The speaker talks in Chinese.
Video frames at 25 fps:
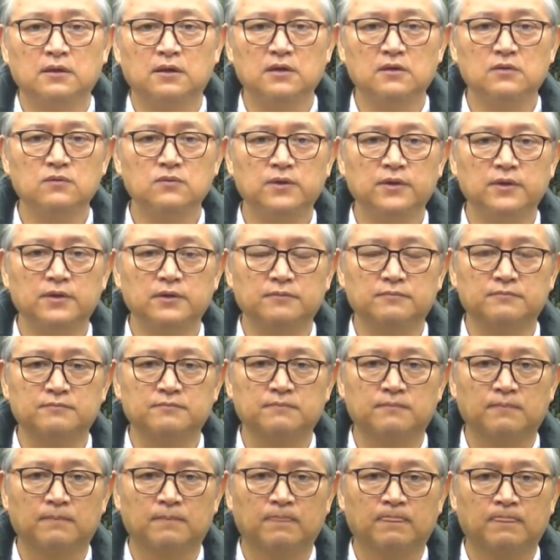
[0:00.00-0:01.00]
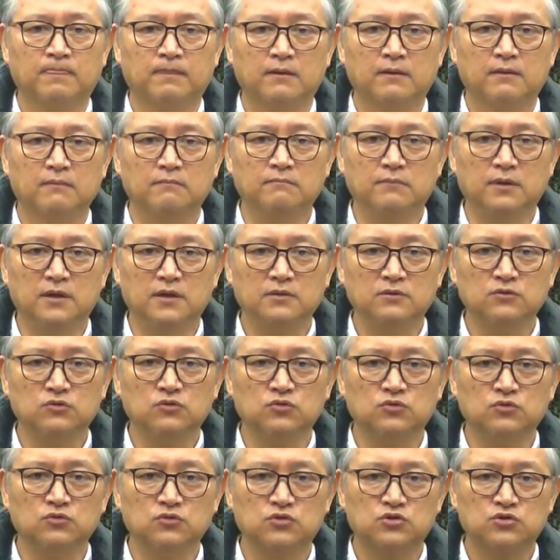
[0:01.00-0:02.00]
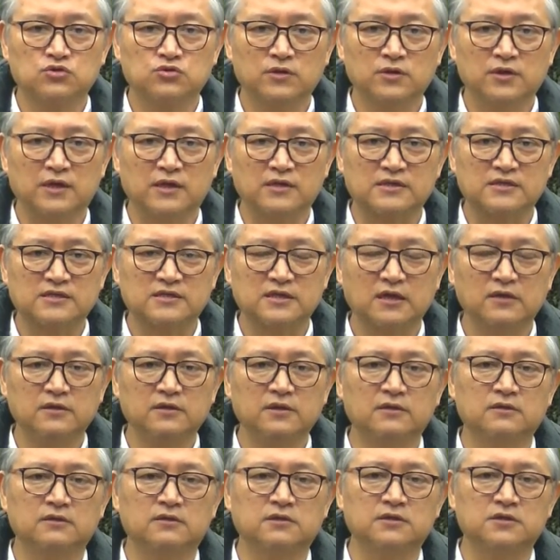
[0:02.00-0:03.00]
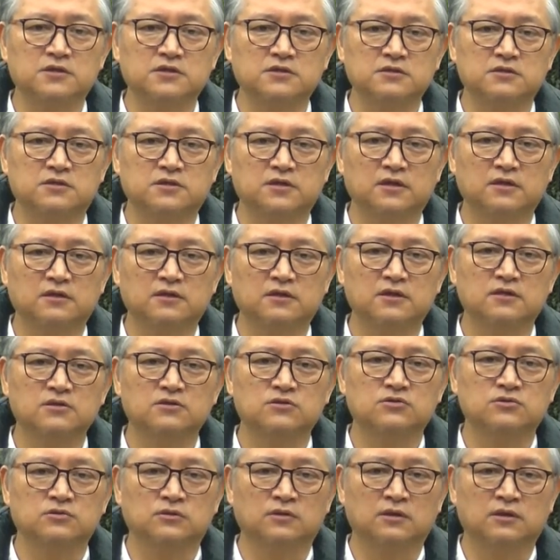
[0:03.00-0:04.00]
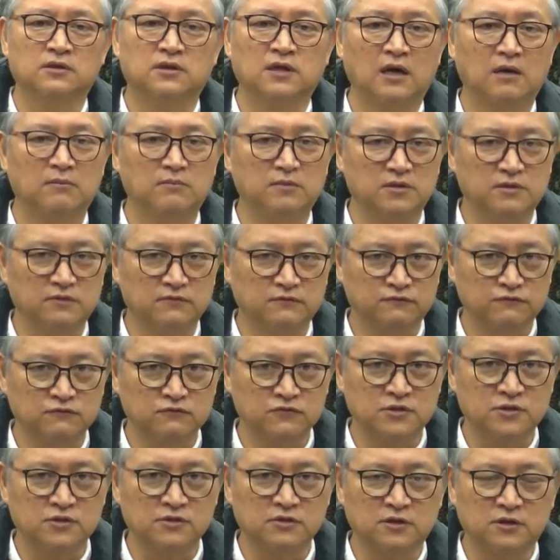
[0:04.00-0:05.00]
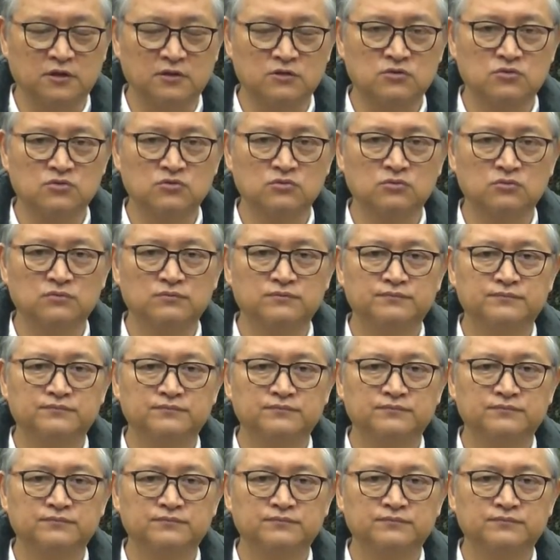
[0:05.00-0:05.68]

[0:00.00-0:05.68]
因为。门徒虽然三年的时间跟随他们的夫子耶稣，